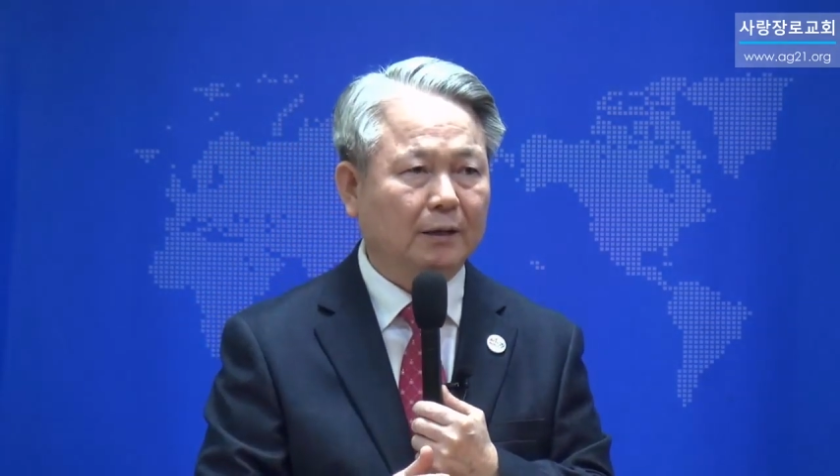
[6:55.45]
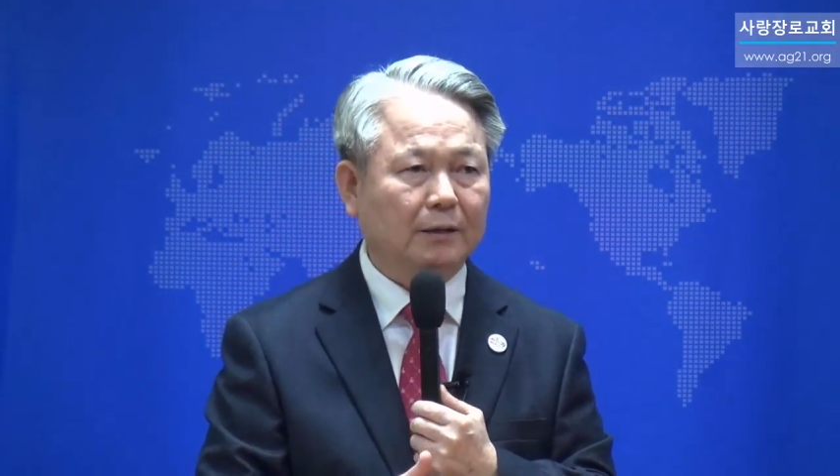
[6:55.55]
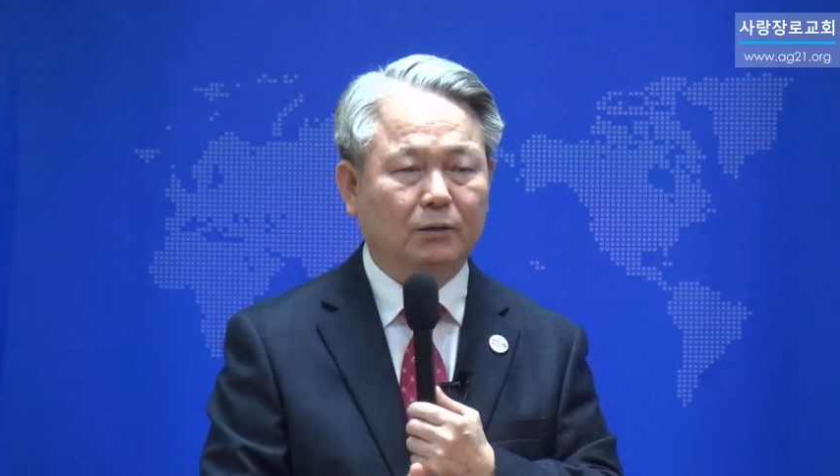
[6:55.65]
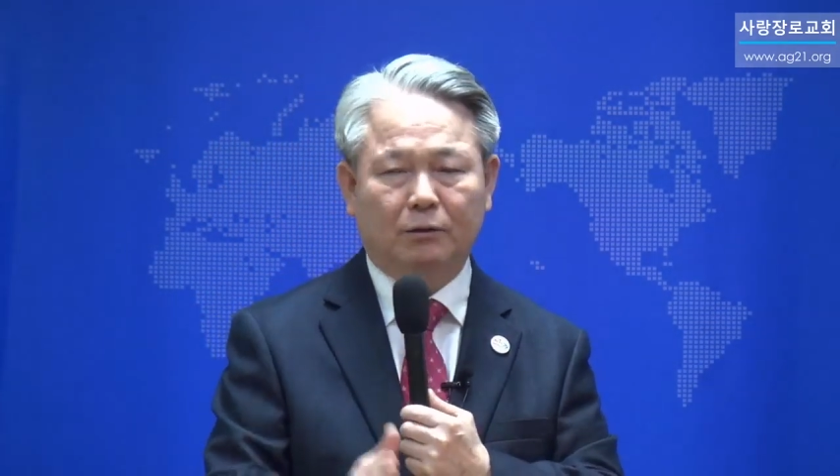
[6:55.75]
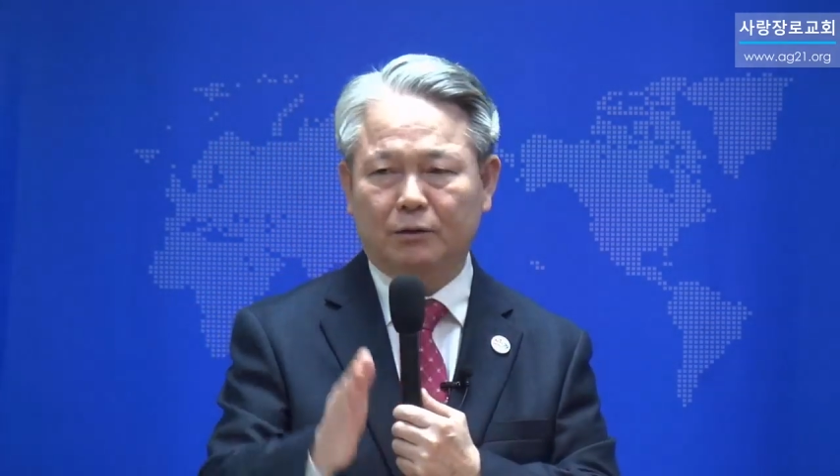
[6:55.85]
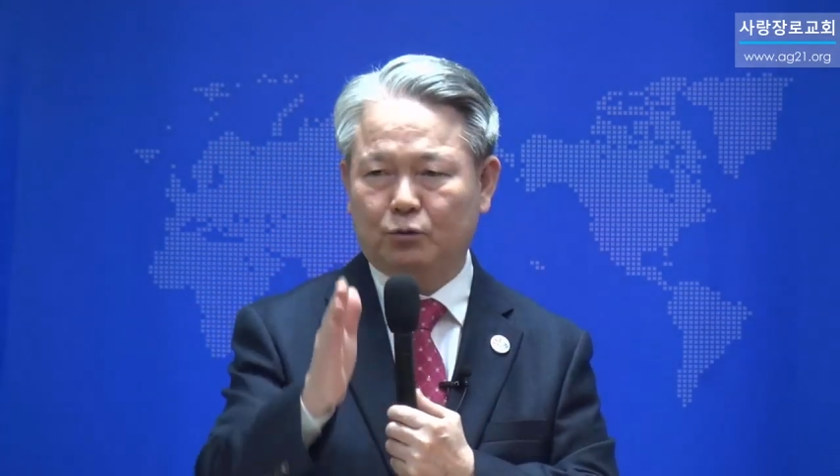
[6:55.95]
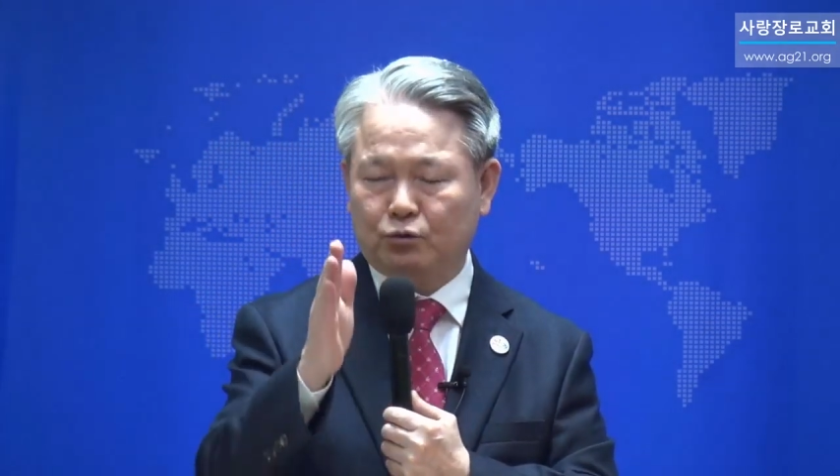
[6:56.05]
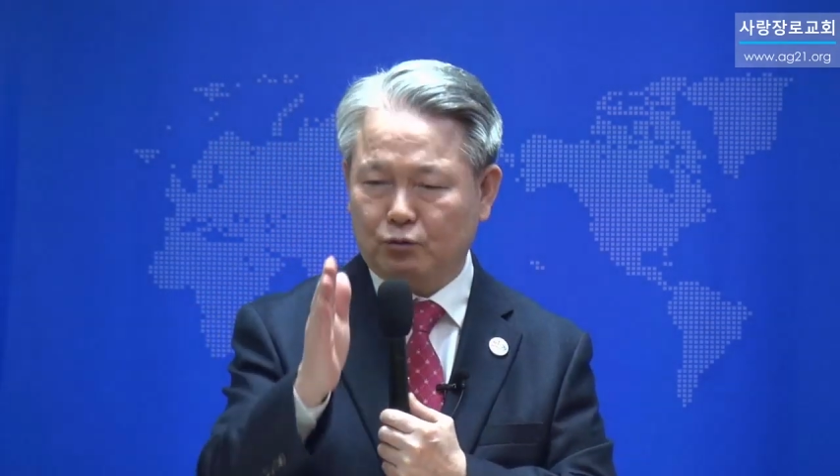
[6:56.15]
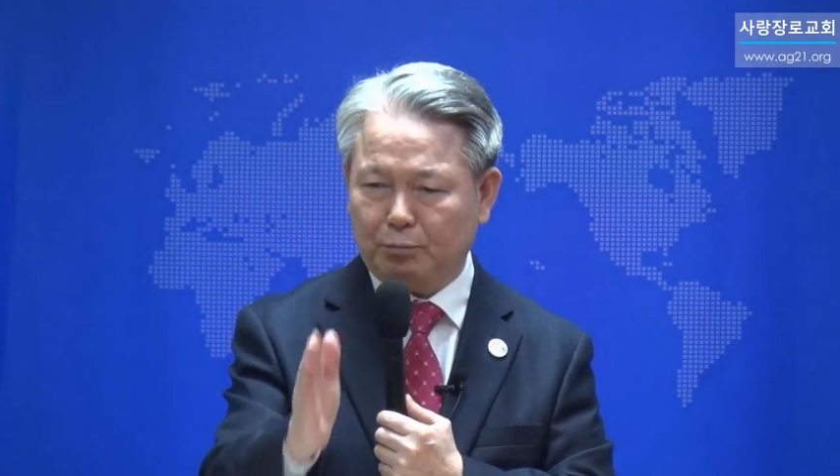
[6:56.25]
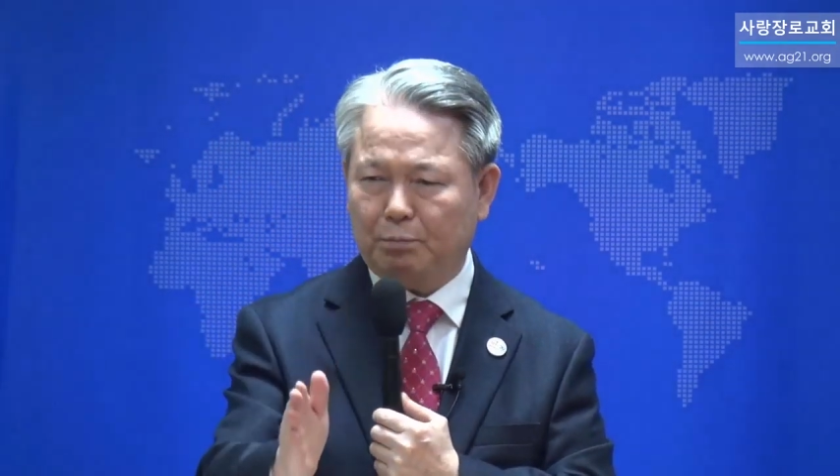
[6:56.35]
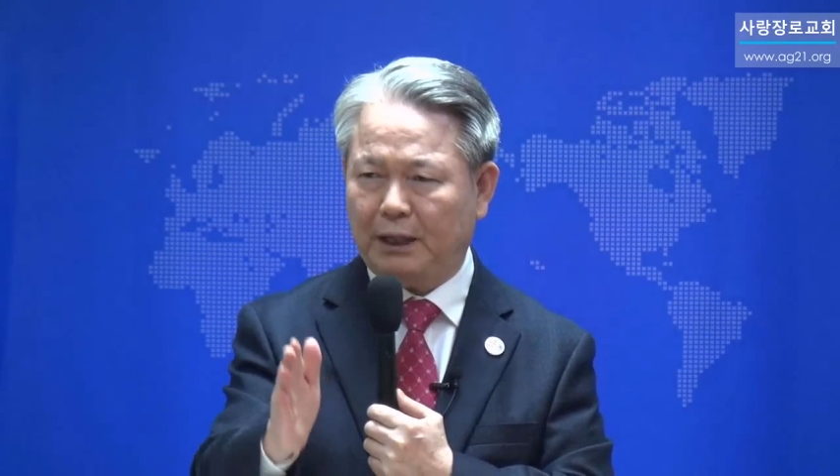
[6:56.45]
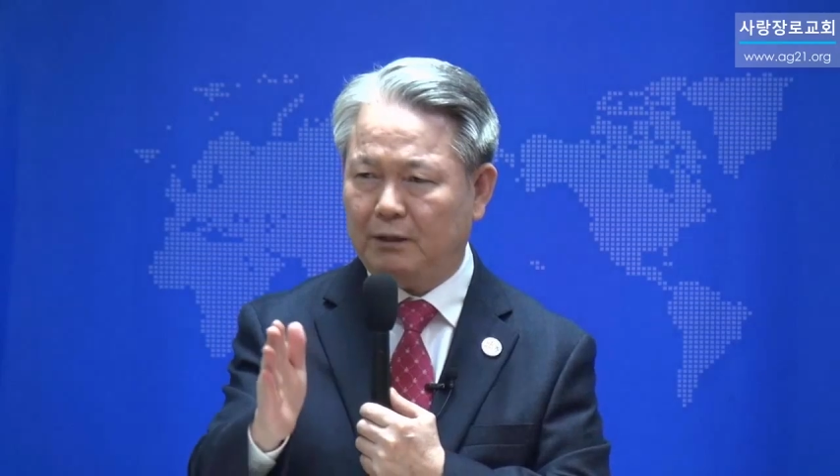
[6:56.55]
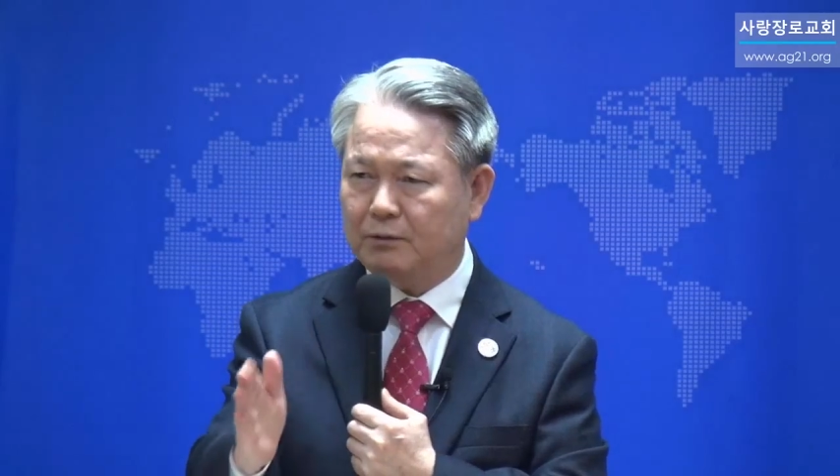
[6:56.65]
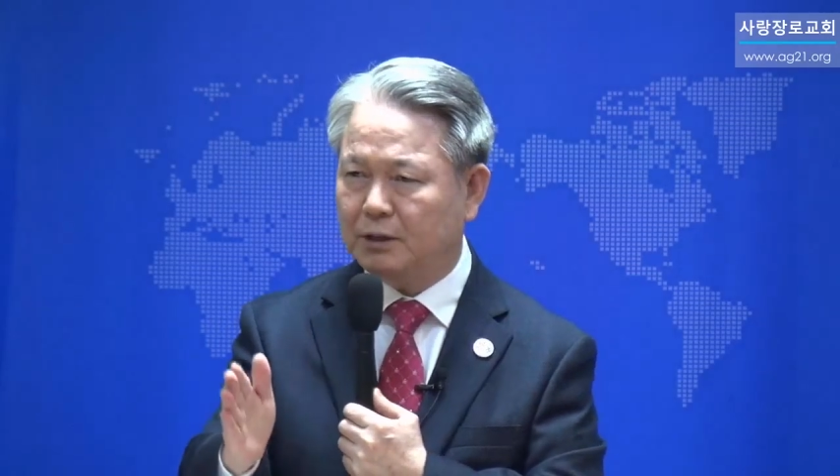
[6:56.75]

이거를 순발력